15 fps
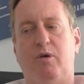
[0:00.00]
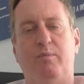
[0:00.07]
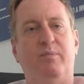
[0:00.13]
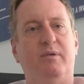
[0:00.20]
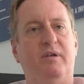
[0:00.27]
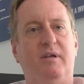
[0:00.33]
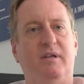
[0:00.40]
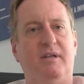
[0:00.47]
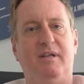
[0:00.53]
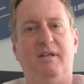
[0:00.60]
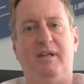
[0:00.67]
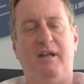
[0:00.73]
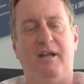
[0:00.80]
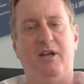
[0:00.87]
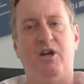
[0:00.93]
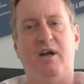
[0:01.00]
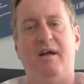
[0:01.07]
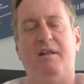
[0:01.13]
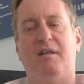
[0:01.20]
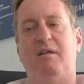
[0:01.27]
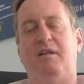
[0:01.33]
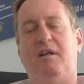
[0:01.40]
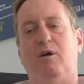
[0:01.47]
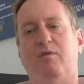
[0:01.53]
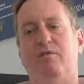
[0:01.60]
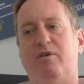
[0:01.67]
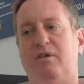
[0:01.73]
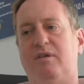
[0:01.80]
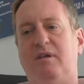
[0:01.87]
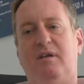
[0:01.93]
pop, nel, nel jazz, siamo
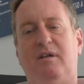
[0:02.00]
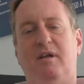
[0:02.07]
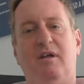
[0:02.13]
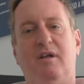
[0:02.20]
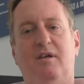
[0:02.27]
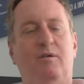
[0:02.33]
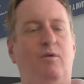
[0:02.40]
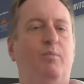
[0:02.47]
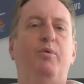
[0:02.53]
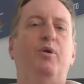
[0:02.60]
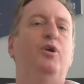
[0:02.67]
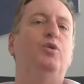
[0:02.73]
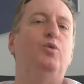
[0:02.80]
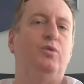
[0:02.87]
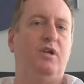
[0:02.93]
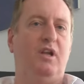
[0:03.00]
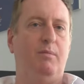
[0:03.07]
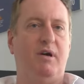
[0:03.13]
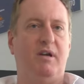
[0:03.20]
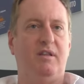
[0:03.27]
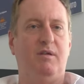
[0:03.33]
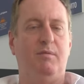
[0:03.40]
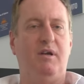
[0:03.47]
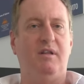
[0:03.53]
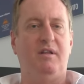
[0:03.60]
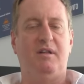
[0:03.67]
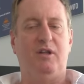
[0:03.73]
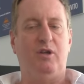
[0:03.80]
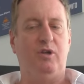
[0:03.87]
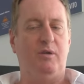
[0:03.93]
forti un po' in tutti i
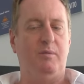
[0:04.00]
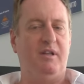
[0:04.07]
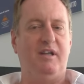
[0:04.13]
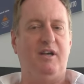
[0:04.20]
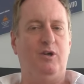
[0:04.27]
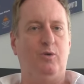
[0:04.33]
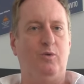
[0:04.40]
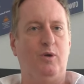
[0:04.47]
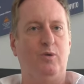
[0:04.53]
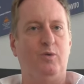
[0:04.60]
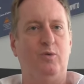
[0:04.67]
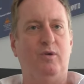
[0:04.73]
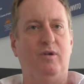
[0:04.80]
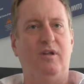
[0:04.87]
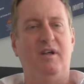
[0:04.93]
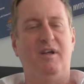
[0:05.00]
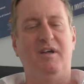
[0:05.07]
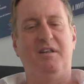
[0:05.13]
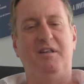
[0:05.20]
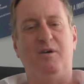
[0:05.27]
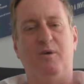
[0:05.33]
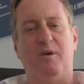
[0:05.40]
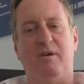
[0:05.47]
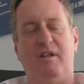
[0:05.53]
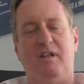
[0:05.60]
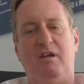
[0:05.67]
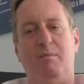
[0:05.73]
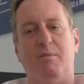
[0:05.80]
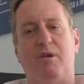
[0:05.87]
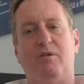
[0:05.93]
dipartimenti. Se ne ho dimenticato qualcuno,
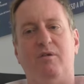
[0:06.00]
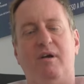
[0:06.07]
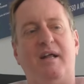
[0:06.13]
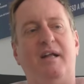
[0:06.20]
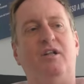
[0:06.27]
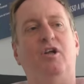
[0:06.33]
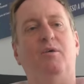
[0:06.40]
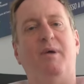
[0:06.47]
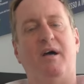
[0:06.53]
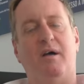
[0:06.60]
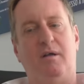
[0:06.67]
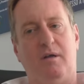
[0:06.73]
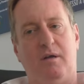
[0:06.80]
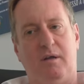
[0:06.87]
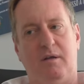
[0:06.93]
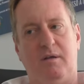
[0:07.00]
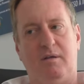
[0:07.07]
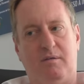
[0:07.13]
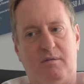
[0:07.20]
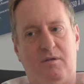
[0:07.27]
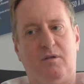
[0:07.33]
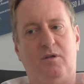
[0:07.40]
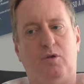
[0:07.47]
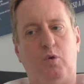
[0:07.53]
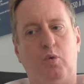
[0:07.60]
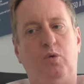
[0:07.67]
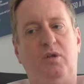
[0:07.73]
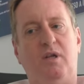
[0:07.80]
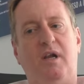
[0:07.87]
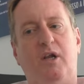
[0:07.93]
sicuramente mi perdoneranno, ma eh,
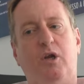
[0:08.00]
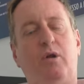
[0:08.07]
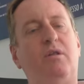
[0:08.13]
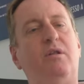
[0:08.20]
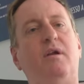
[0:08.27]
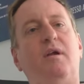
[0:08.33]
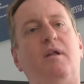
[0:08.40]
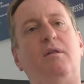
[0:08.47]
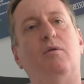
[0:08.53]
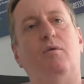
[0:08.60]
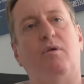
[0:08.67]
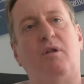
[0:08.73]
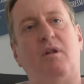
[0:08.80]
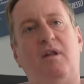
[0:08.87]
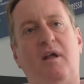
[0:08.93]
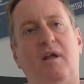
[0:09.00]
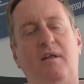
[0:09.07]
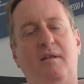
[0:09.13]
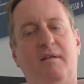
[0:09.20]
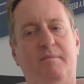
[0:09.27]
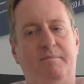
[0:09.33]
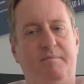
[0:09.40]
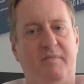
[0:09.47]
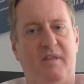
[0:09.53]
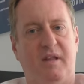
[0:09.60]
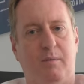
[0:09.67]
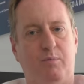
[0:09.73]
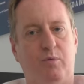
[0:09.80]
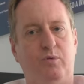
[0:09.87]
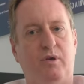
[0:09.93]
tutte le nostre risorse
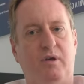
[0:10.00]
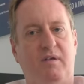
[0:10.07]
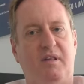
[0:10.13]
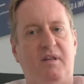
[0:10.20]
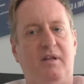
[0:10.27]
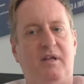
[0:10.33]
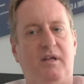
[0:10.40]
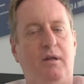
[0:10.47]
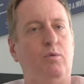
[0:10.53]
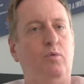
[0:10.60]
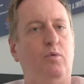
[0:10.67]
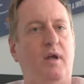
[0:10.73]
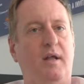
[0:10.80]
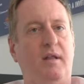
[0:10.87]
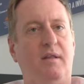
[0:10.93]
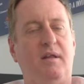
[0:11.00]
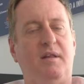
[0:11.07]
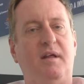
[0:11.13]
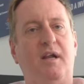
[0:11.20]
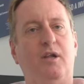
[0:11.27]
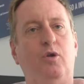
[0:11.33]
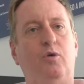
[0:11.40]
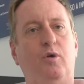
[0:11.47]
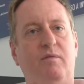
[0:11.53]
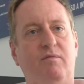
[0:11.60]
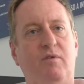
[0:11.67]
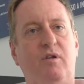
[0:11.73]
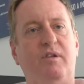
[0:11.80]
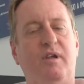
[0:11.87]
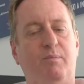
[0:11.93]
dal punto di vista studenti, saranno
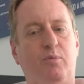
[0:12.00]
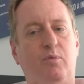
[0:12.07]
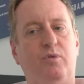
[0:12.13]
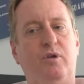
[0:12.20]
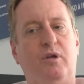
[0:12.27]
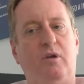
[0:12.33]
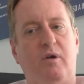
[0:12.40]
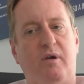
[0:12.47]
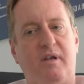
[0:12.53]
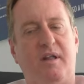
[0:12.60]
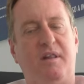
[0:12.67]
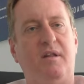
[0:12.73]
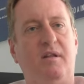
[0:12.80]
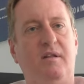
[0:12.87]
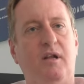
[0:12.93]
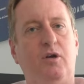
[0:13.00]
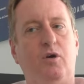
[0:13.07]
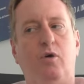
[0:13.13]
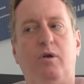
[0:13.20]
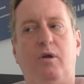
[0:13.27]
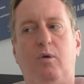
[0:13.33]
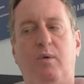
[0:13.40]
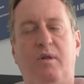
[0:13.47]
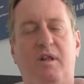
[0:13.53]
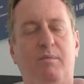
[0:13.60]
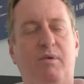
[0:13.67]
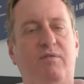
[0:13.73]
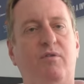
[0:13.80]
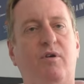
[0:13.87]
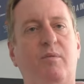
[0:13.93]
coinvolti appunto nell'orchestra e nel coro in questa
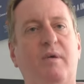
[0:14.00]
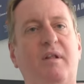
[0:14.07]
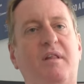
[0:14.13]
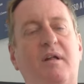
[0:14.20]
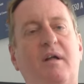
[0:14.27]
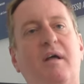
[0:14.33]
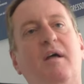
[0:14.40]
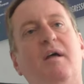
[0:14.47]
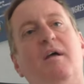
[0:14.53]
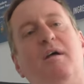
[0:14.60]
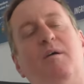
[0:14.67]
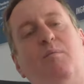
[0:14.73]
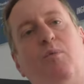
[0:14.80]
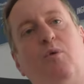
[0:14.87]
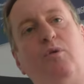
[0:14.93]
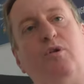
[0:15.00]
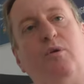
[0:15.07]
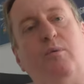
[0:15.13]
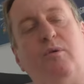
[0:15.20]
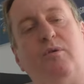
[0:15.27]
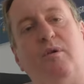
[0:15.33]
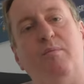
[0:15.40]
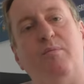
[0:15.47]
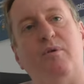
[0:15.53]
performance molto molto